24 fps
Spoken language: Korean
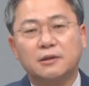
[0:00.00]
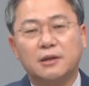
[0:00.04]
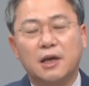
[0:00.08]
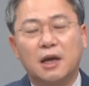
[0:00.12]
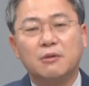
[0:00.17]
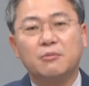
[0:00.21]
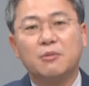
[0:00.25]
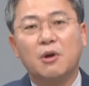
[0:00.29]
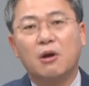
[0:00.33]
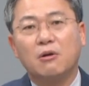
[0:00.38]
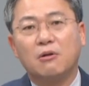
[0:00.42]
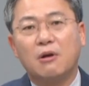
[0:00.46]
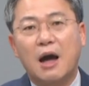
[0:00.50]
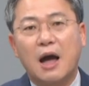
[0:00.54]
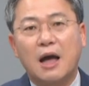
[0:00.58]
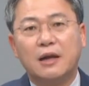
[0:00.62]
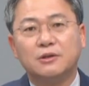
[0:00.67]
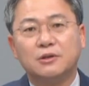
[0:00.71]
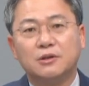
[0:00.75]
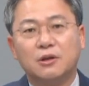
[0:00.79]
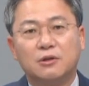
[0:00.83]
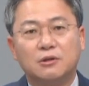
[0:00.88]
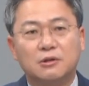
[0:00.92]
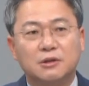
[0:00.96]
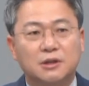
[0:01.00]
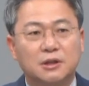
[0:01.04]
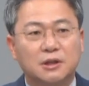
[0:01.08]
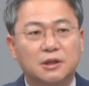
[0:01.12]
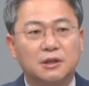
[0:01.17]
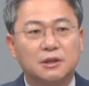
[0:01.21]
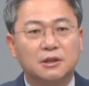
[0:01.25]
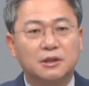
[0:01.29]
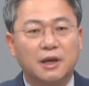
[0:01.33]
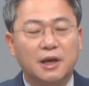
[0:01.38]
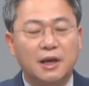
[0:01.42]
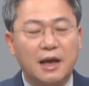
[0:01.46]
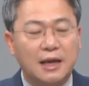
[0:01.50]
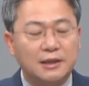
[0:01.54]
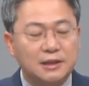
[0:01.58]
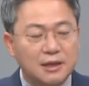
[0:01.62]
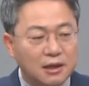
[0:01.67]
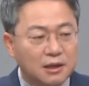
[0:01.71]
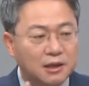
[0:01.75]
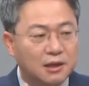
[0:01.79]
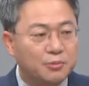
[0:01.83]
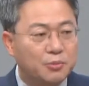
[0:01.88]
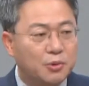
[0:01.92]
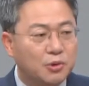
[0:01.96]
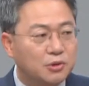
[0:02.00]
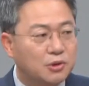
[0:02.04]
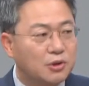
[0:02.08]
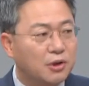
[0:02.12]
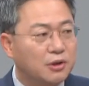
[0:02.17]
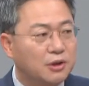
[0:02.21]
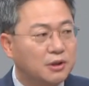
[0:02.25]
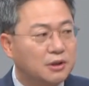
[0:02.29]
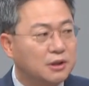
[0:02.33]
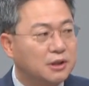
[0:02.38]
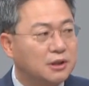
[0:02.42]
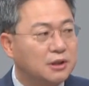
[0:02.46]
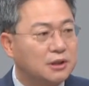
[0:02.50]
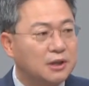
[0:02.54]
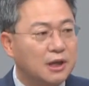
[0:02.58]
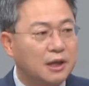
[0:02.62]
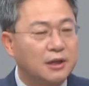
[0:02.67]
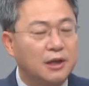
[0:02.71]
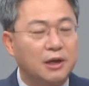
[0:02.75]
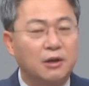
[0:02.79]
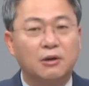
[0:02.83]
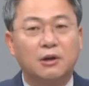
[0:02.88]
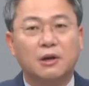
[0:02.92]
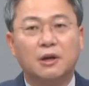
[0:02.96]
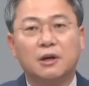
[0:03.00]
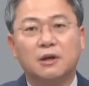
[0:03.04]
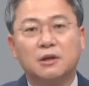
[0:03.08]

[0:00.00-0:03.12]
생명과 안전을 지키는 게 가장 기본적인 일이잖아요.